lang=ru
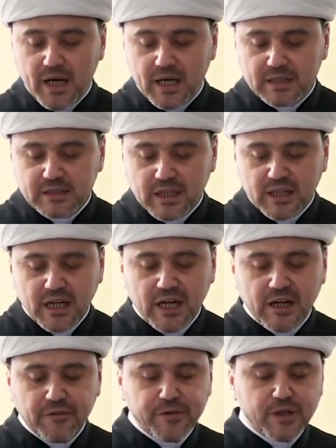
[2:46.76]
«Ма
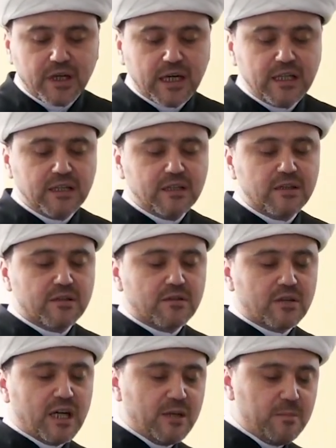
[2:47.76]
тара фи халкир
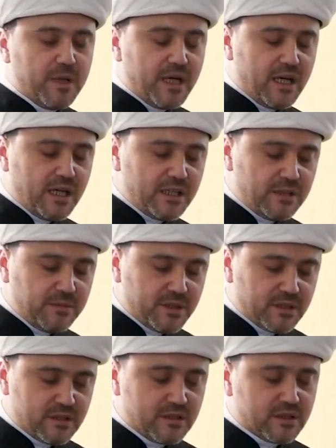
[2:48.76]
рахмани
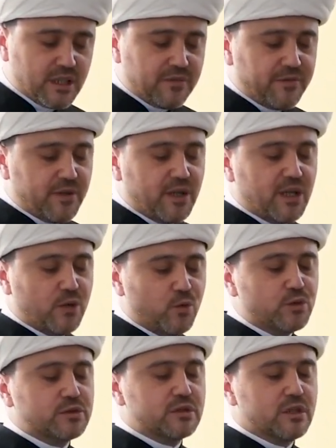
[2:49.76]
мин
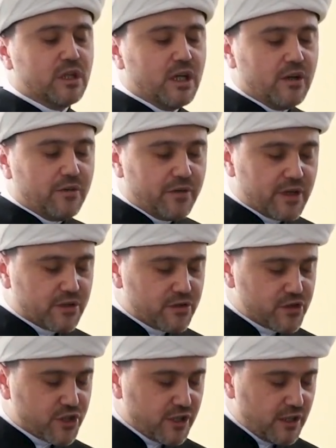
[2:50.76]
тафаут
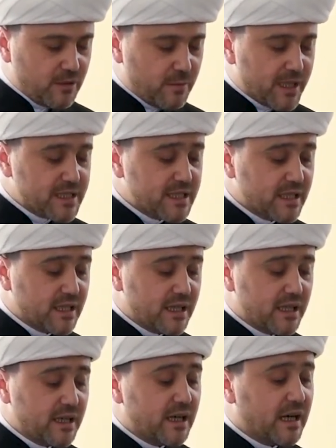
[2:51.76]
Фаруджи
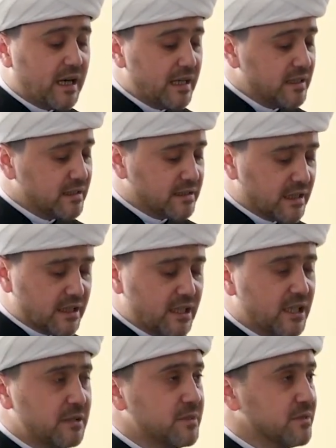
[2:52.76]
басара
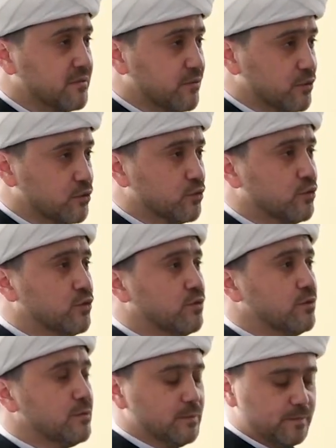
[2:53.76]
Хальтара
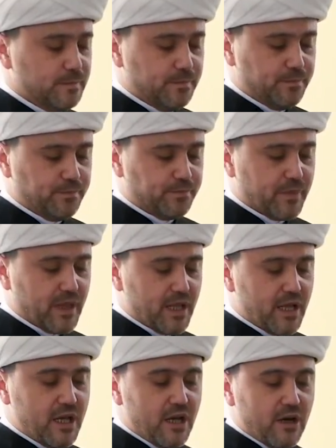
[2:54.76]
Минфутур.
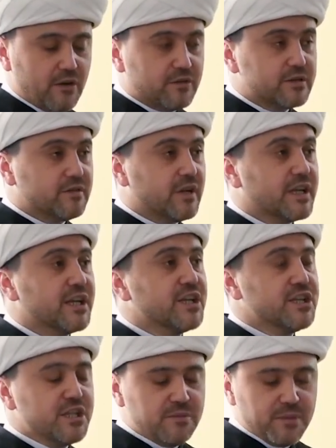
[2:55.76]
В творении
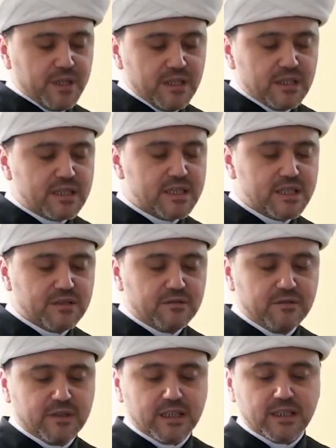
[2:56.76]

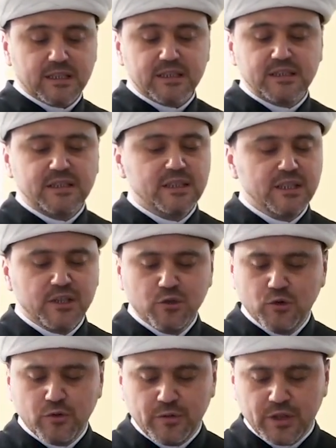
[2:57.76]
милостивого ты не
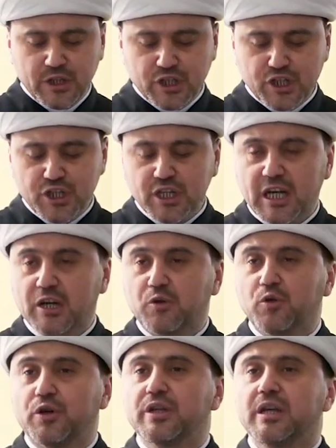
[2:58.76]
увидишь
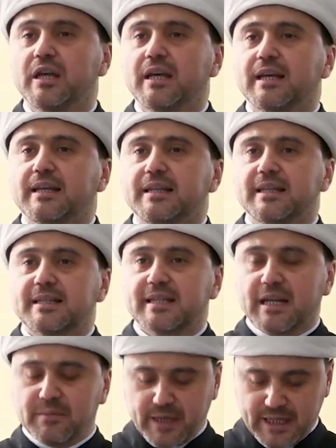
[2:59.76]
никакой
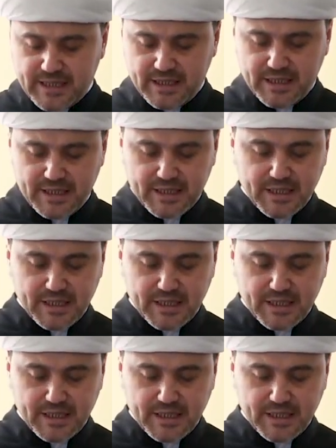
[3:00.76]
несообразности,